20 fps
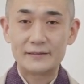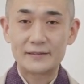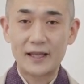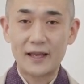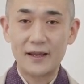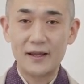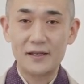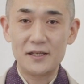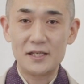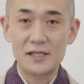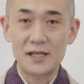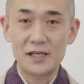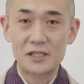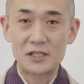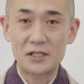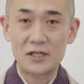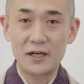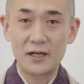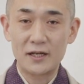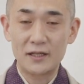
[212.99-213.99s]
大変にや
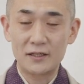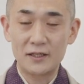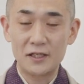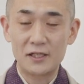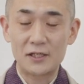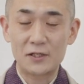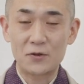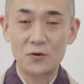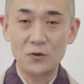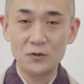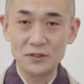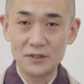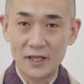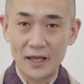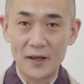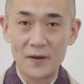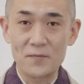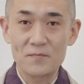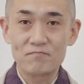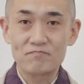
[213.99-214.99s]
じられて引っ込ん
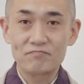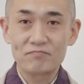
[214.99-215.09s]
で